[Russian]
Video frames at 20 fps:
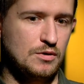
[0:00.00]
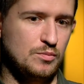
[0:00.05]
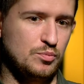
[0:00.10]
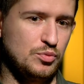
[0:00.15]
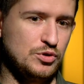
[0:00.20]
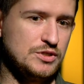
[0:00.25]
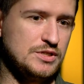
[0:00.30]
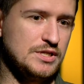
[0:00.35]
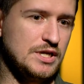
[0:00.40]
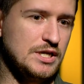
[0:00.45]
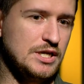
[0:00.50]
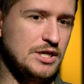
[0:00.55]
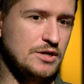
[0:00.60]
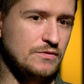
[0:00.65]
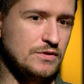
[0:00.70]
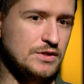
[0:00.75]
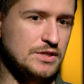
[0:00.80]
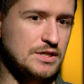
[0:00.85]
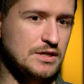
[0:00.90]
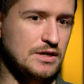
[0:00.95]

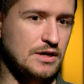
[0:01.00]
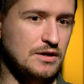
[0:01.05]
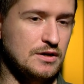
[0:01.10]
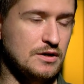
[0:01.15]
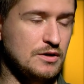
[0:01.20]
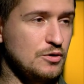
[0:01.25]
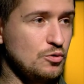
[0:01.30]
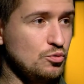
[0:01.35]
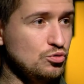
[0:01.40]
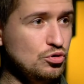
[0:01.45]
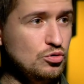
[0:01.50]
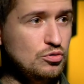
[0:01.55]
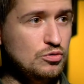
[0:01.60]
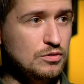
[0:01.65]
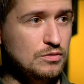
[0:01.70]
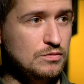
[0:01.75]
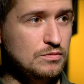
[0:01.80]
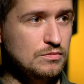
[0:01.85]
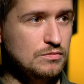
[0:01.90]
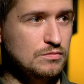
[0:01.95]
позиционировалась как
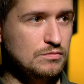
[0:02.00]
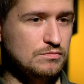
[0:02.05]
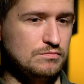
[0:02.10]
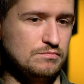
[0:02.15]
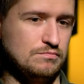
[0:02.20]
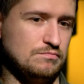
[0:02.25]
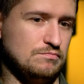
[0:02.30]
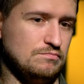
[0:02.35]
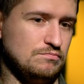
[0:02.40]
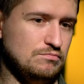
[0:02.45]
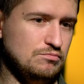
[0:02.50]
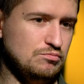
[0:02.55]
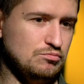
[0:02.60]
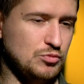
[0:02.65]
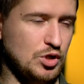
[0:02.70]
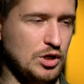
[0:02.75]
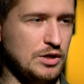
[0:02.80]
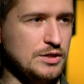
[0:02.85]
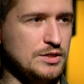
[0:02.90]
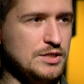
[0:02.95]
кружок, ну,
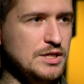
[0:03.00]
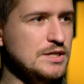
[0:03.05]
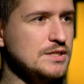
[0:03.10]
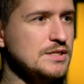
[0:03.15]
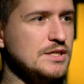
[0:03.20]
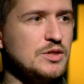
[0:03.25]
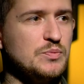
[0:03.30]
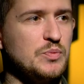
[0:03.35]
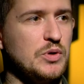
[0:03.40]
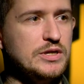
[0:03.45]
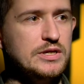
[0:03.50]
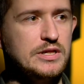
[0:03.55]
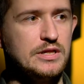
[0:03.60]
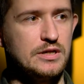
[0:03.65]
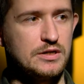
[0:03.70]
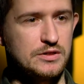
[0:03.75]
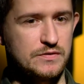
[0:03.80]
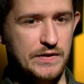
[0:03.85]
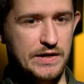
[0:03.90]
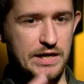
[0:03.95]
такая секция
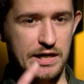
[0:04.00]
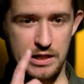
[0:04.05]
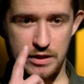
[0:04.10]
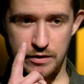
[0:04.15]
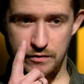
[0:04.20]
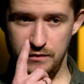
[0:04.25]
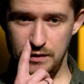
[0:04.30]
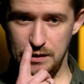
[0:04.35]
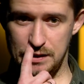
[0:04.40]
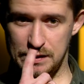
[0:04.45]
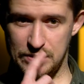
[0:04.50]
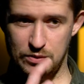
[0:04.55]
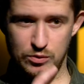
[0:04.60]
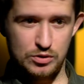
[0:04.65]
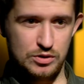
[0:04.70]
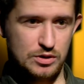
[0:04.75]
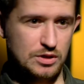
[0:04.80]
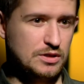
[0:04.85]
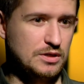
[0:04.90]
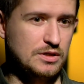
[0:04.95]
дополнительно развлекательного вида, то
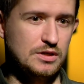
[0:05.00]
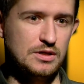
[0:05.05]
есть это